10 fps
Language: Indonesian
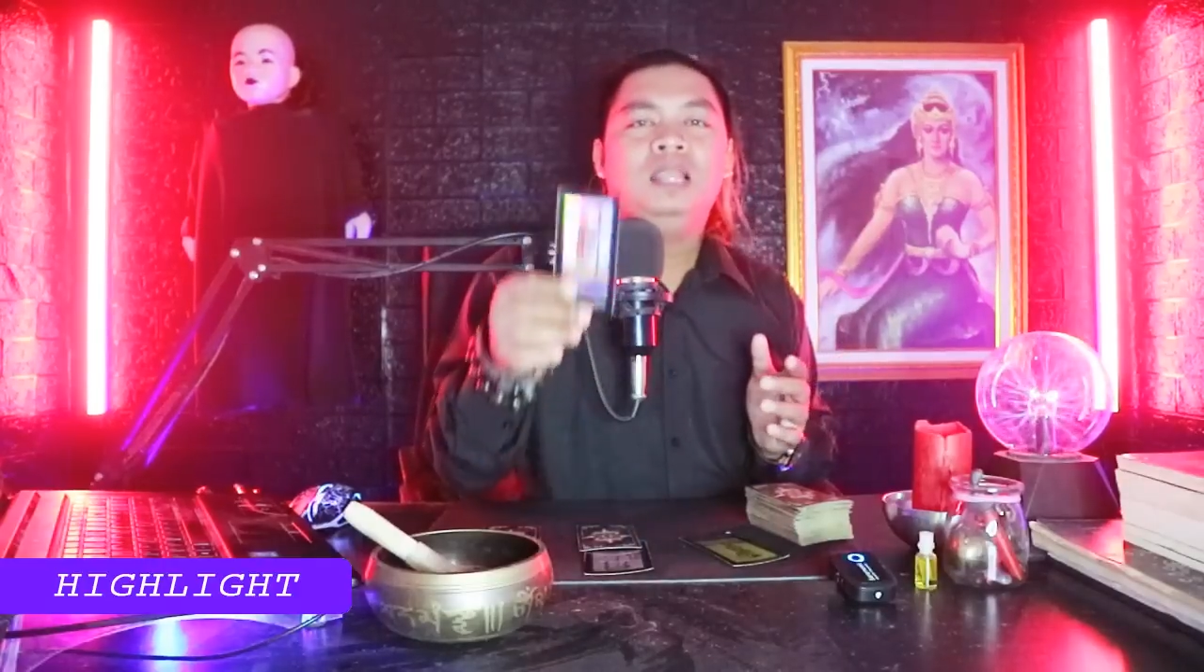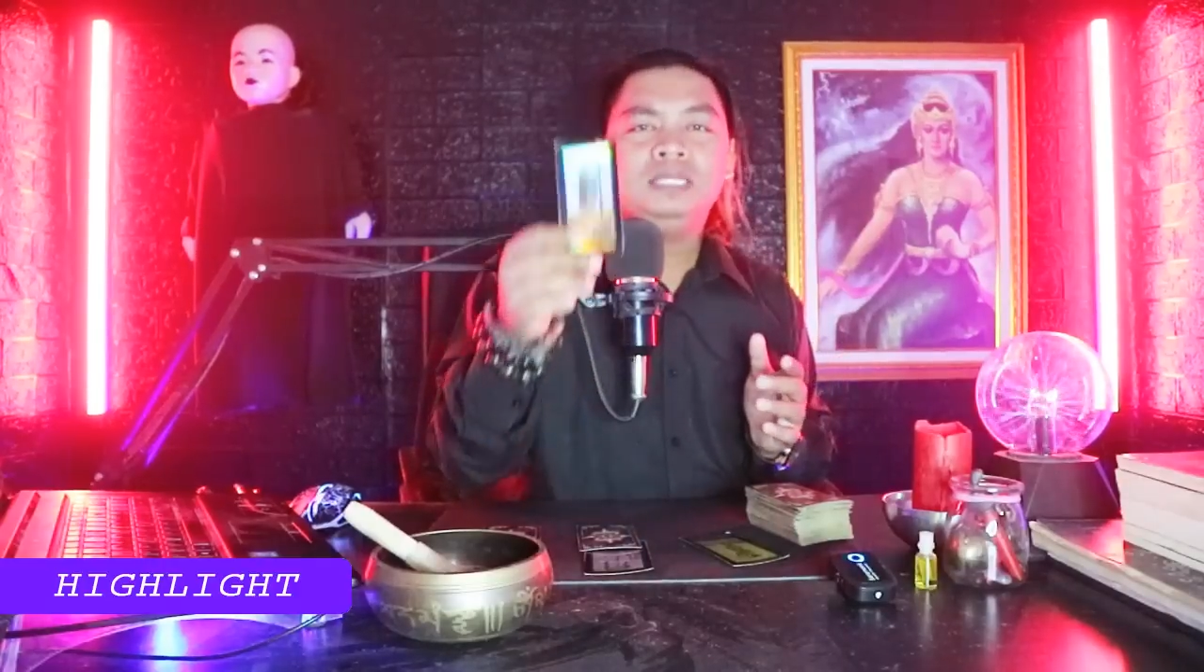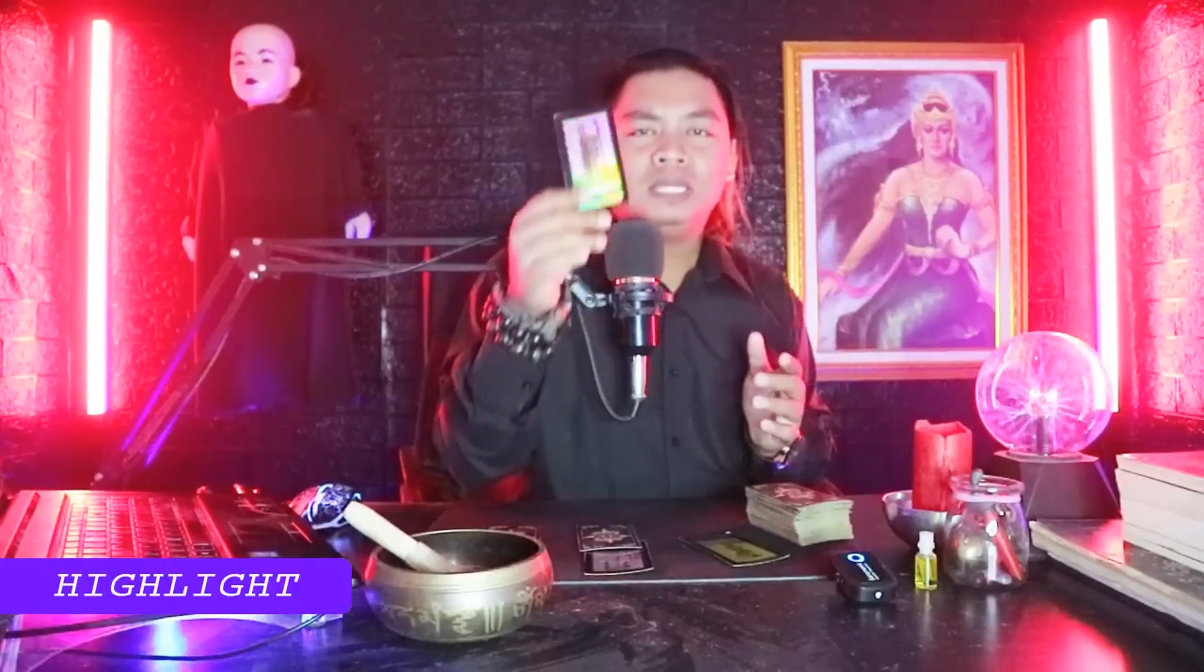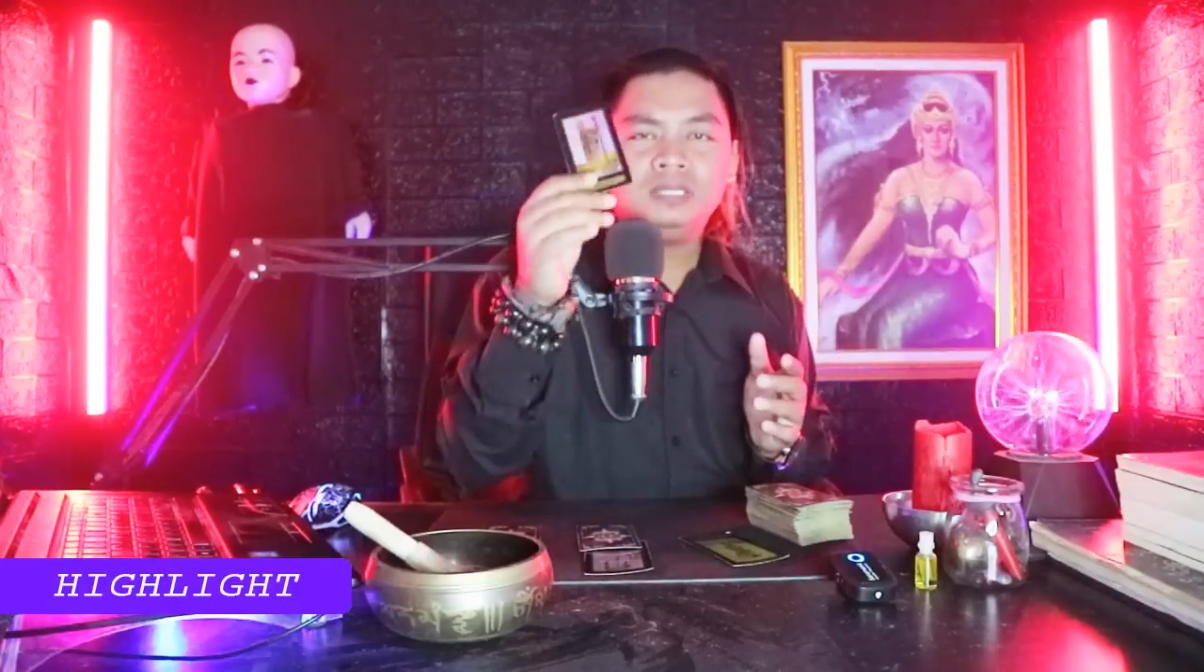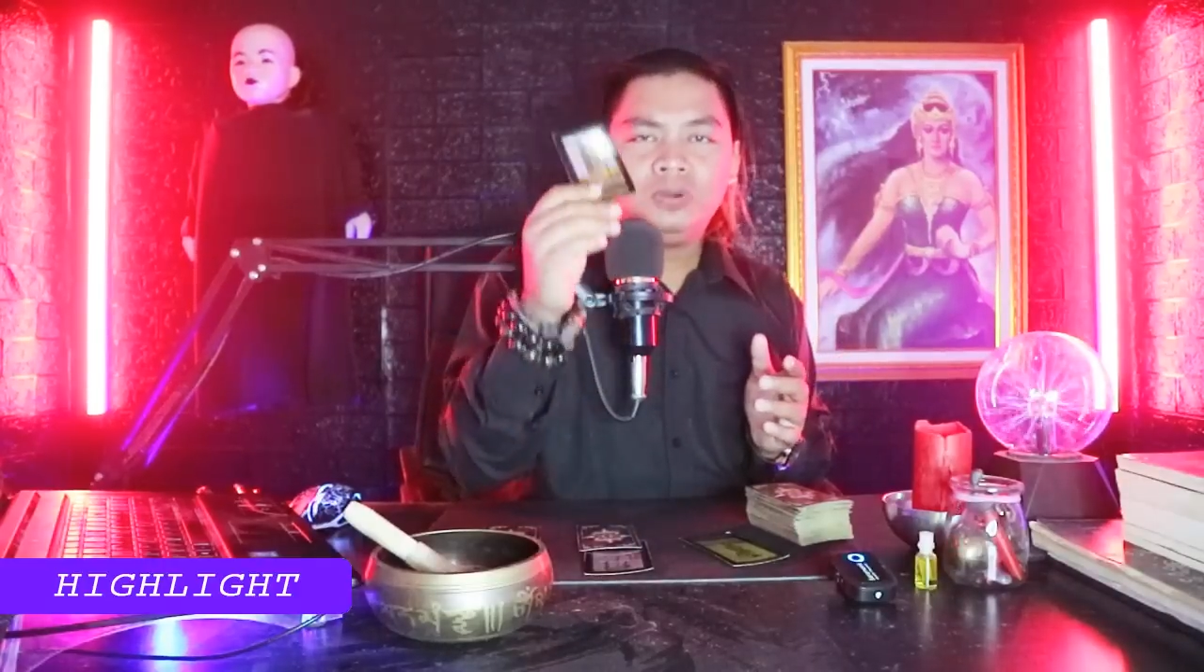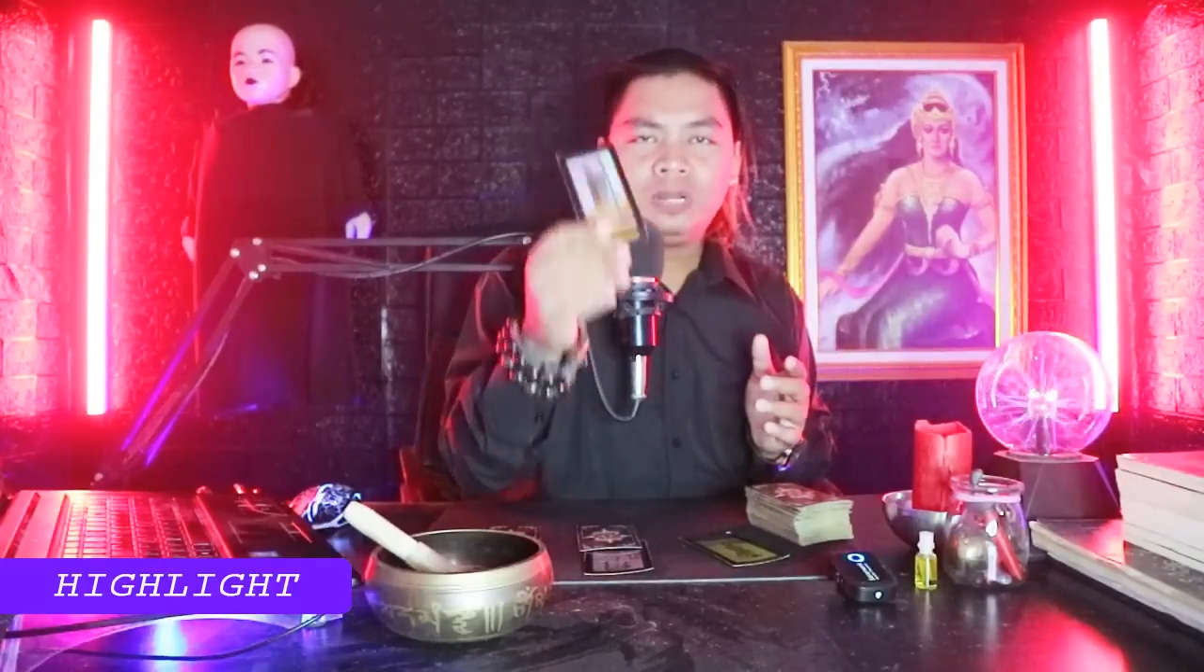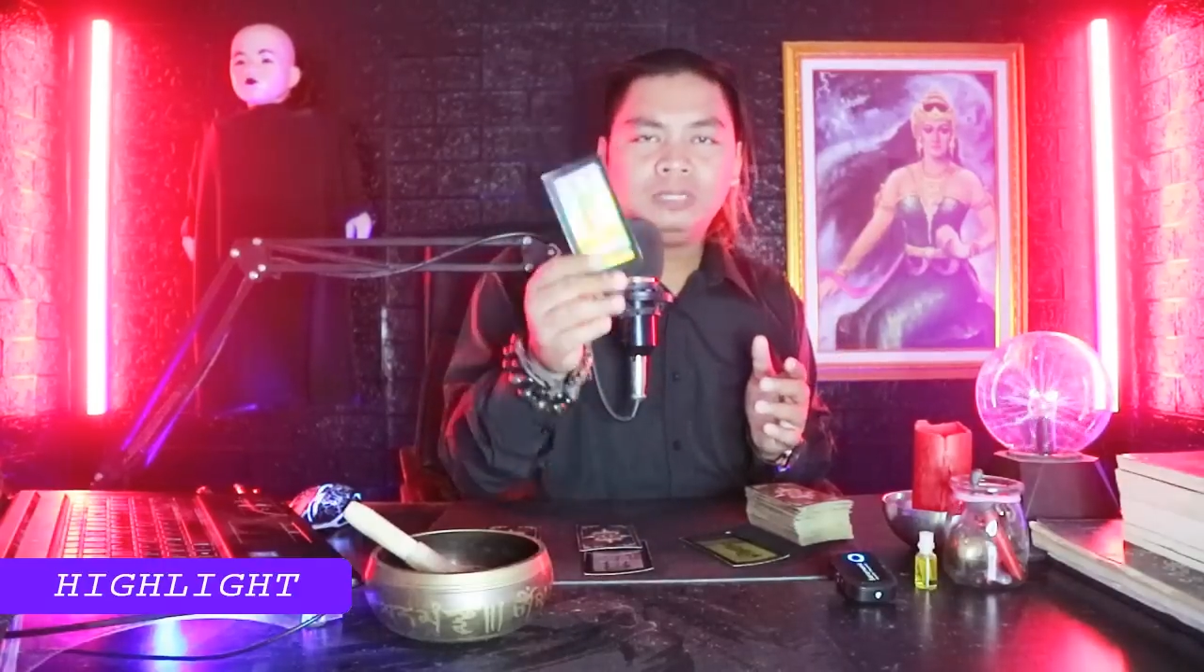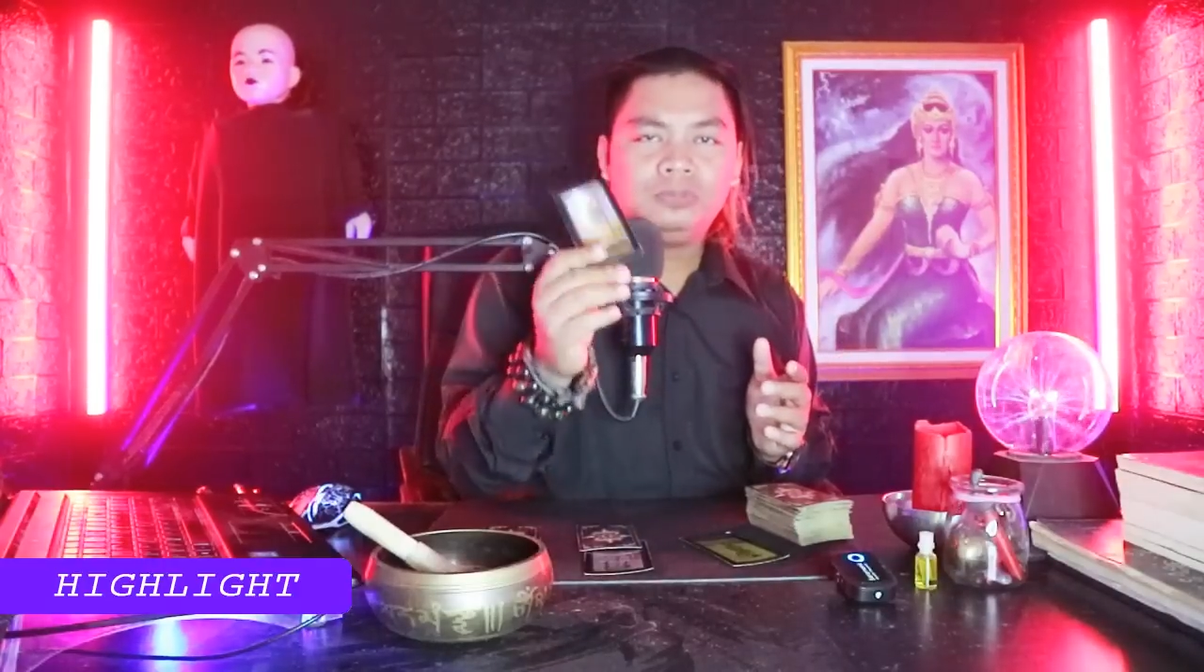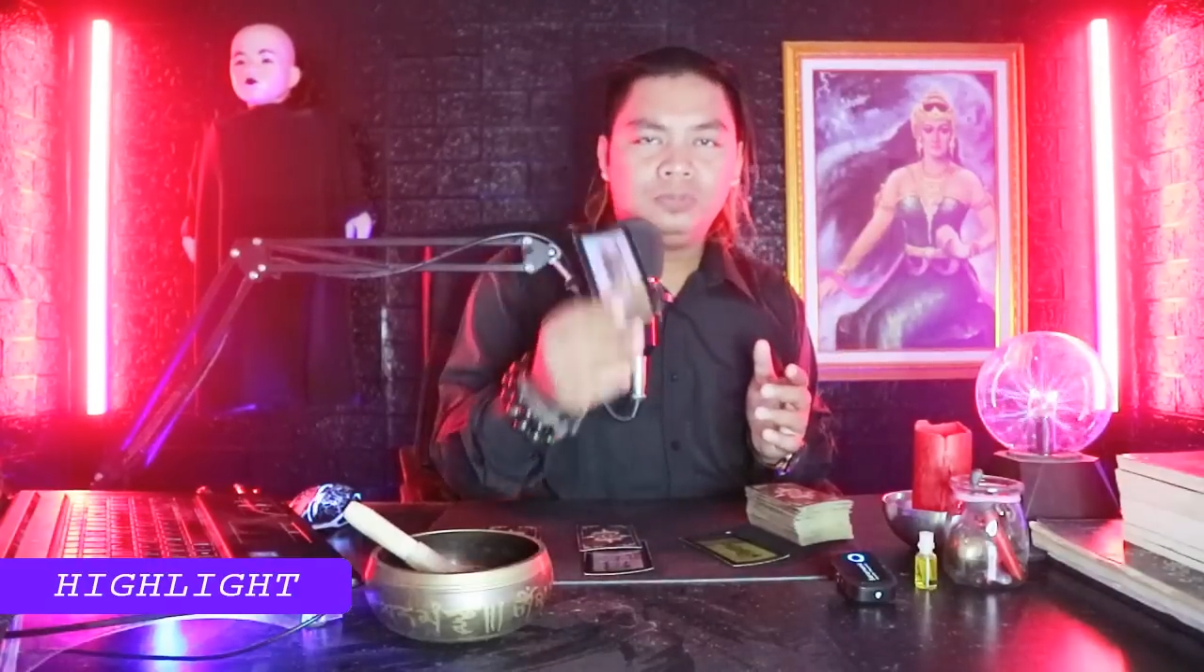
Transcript: Lesi Kejora